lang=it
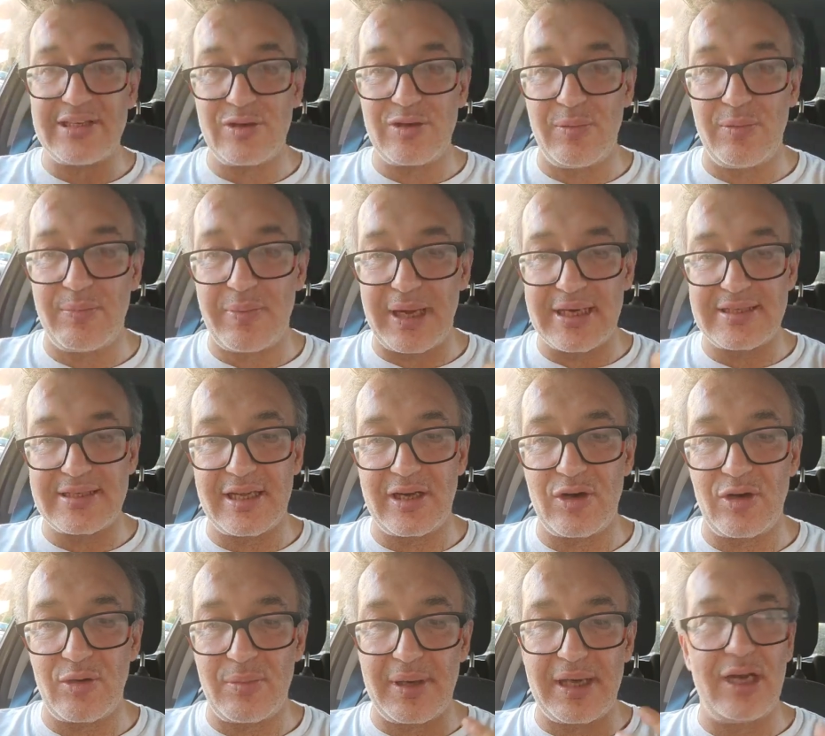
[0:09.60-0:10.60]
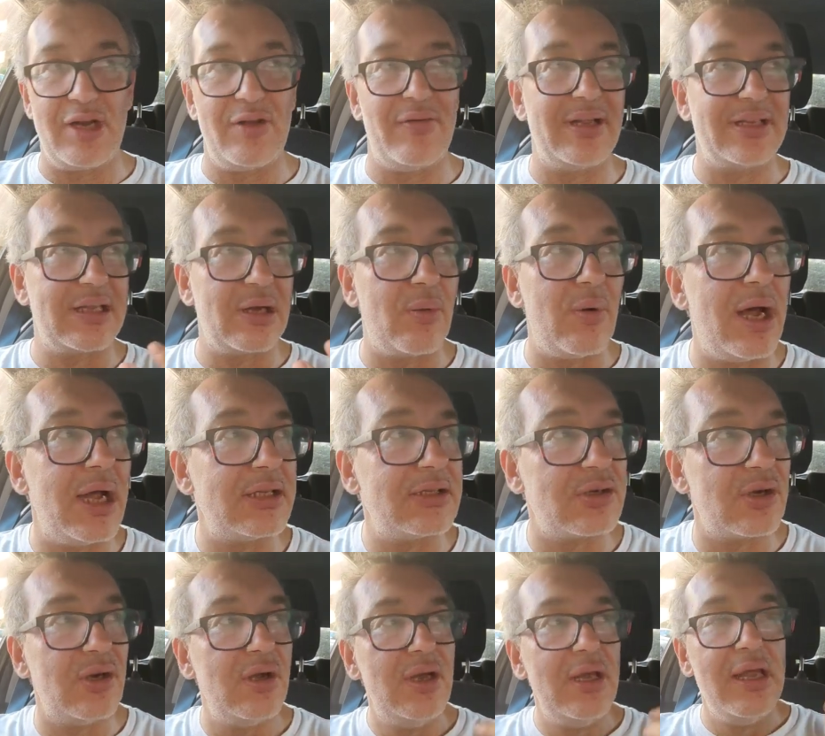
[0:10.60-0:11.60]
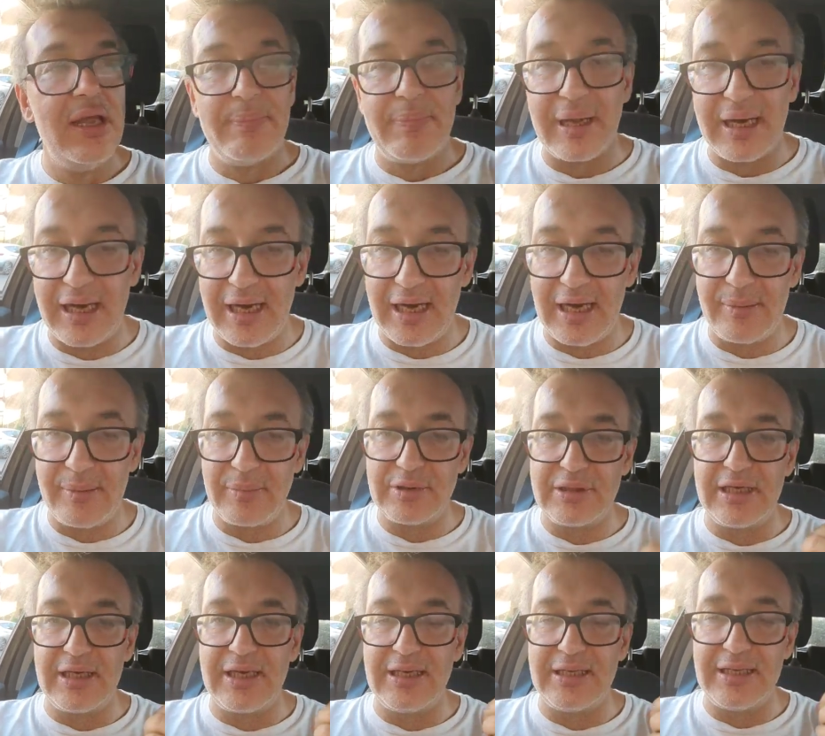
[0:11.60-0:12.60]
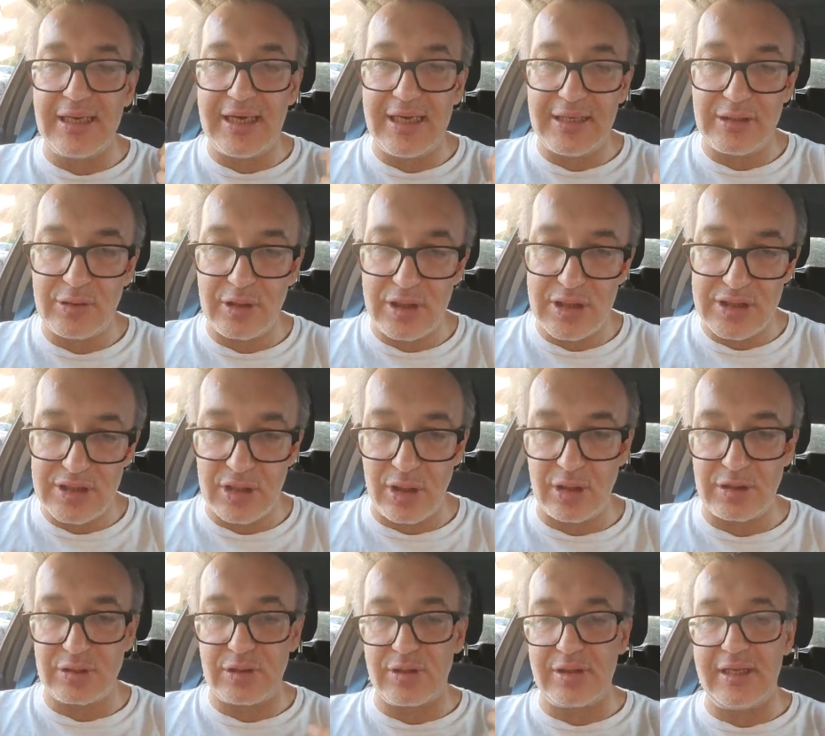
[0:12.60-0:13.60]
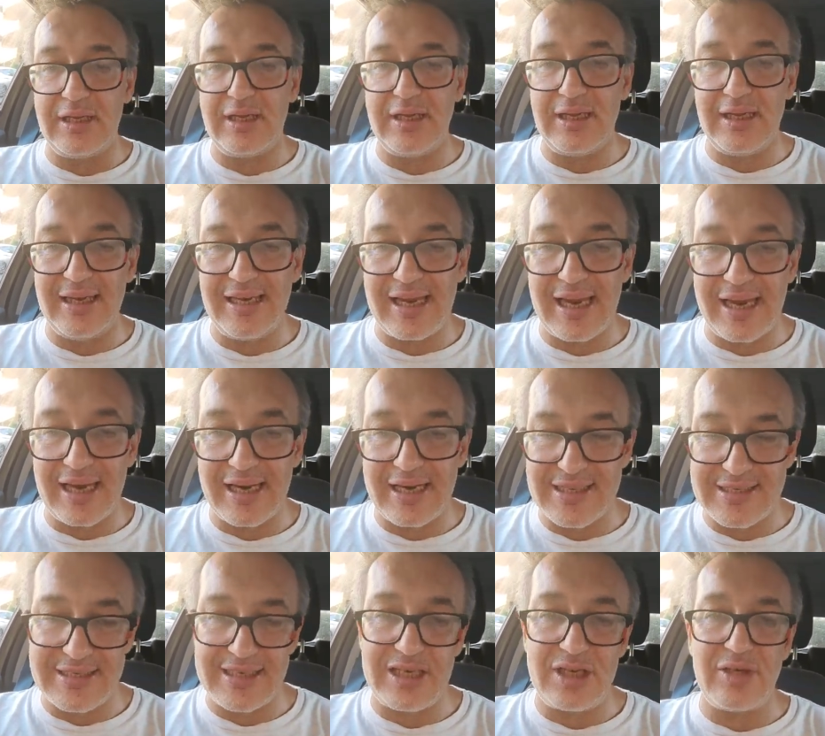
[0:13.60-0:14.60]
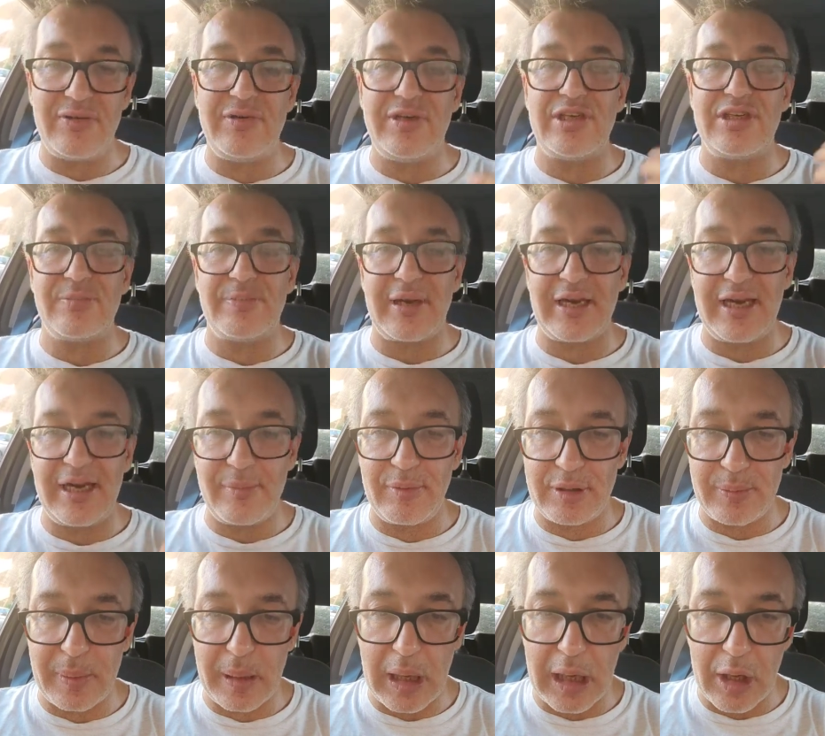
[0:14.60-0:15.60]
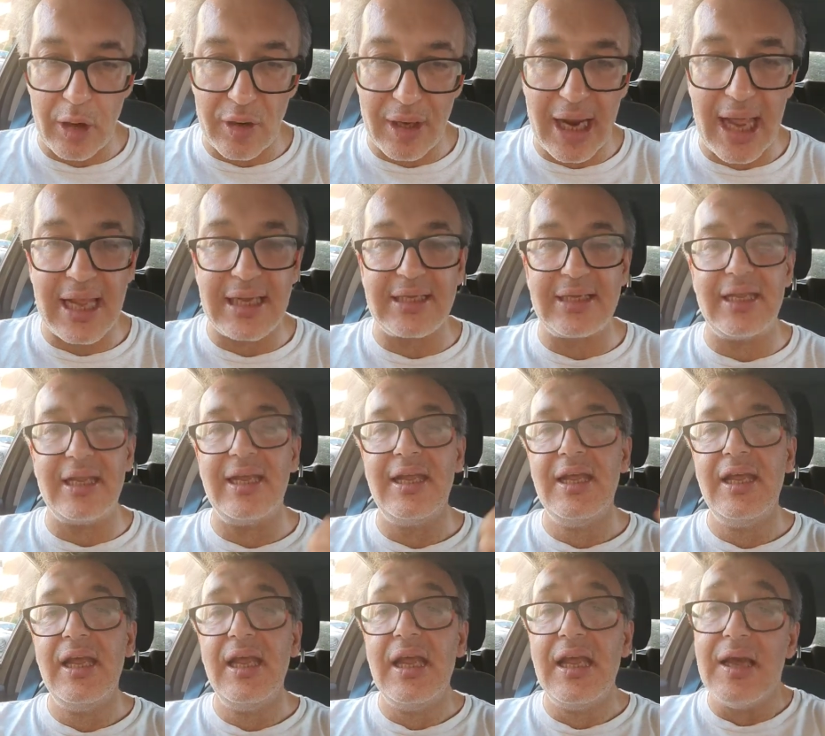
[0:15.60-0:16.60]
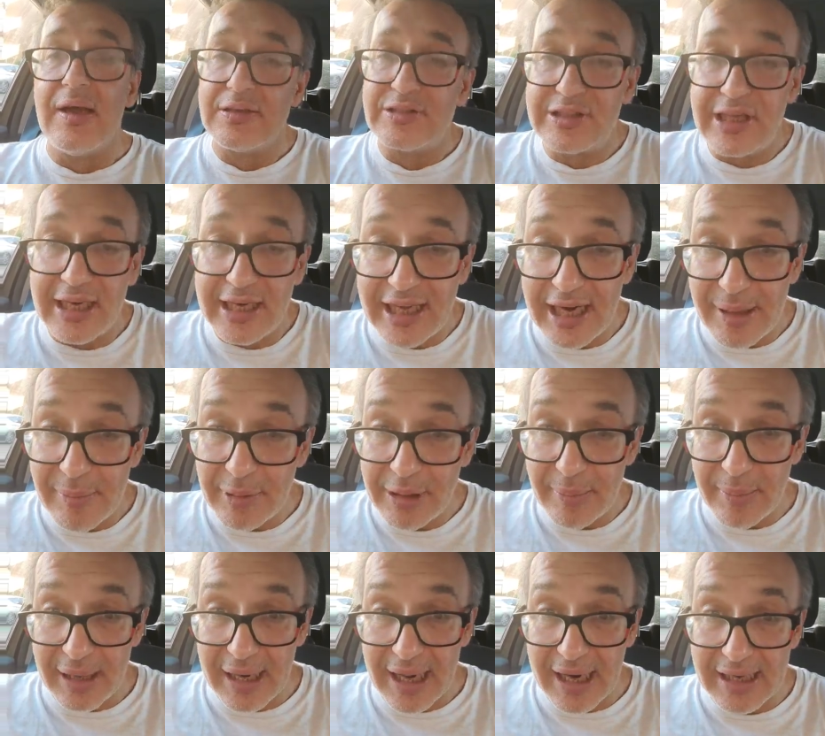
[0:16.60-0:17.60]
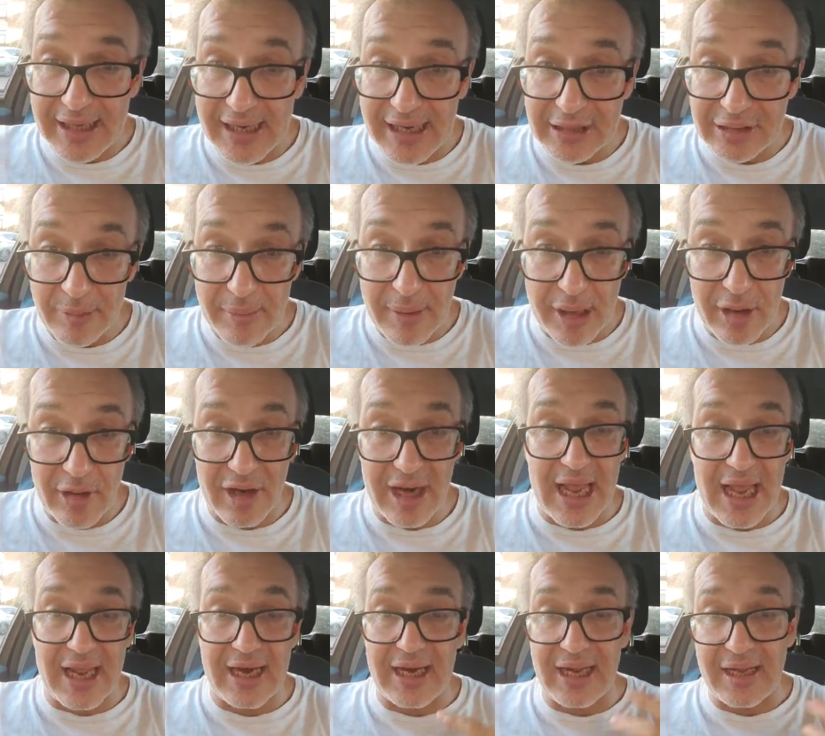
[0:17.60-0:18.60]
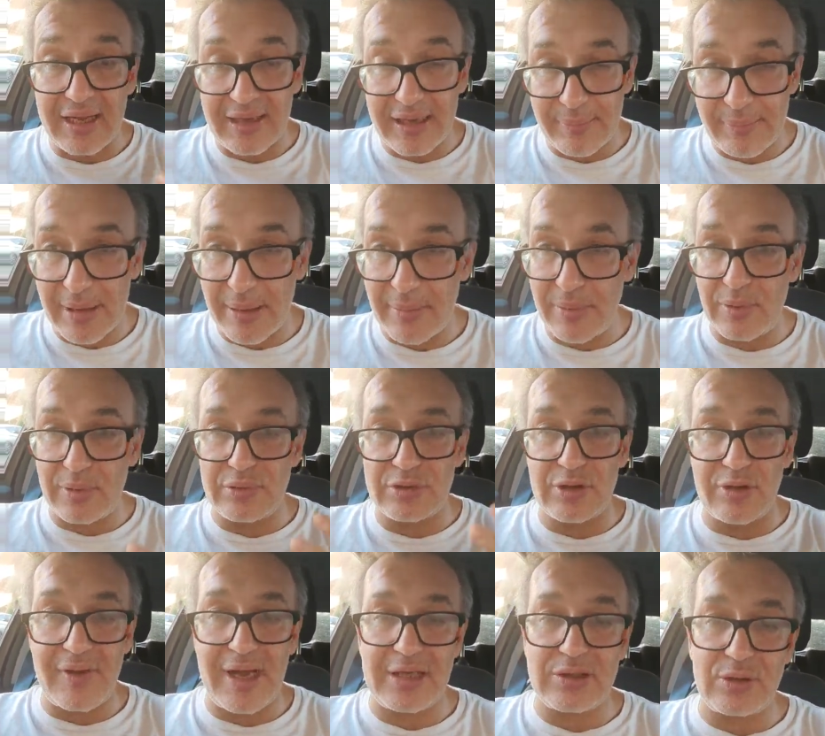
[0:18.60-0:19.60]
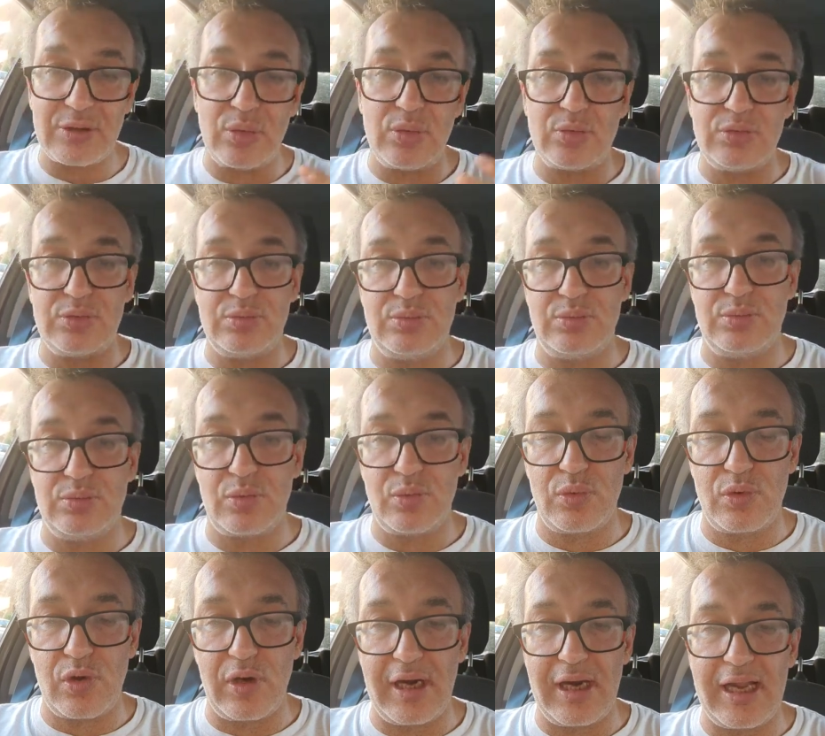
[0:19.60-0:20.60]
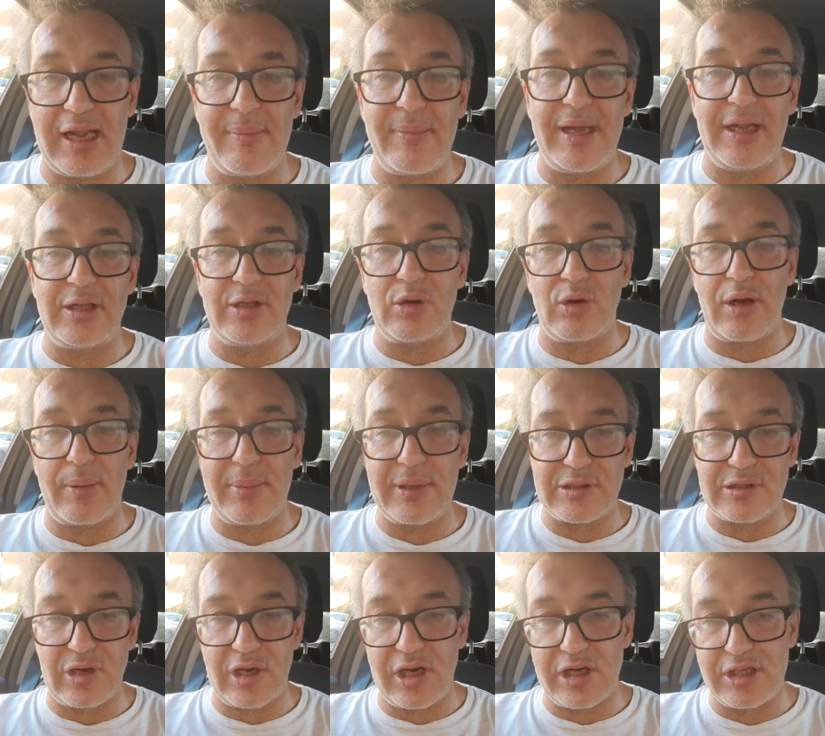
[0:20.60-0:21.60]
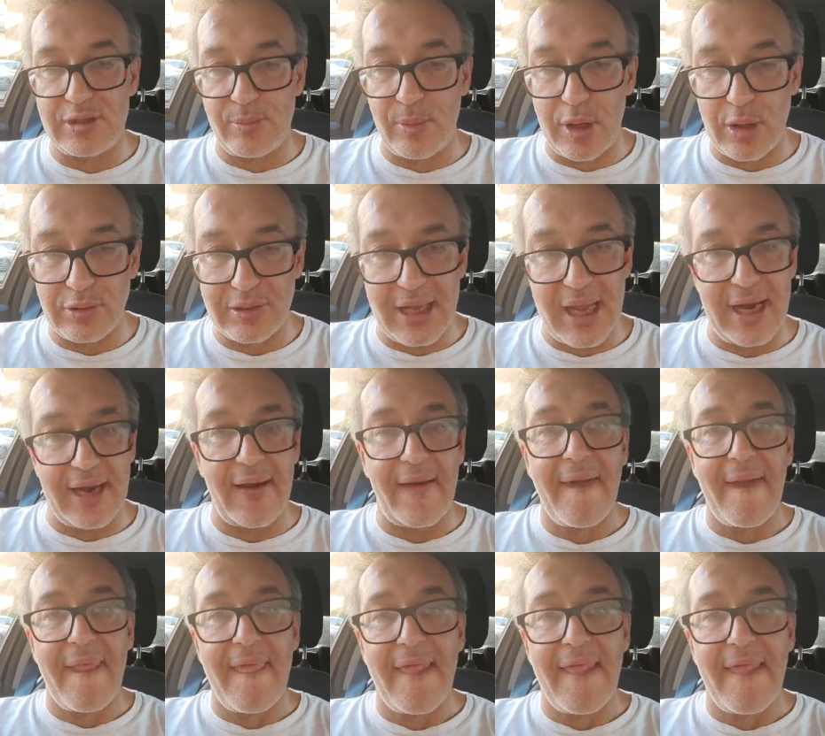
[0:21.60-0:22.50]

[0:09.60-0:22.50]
scomparsa a Roma nel 94, parleremo del delitto irrisolto di Liliana Resinovic, parleremo di Manuel Orlandi, cercheremo di parlare di Etto Majorana, abbiamo trovato un collegamento con una persona che ci può aiutare,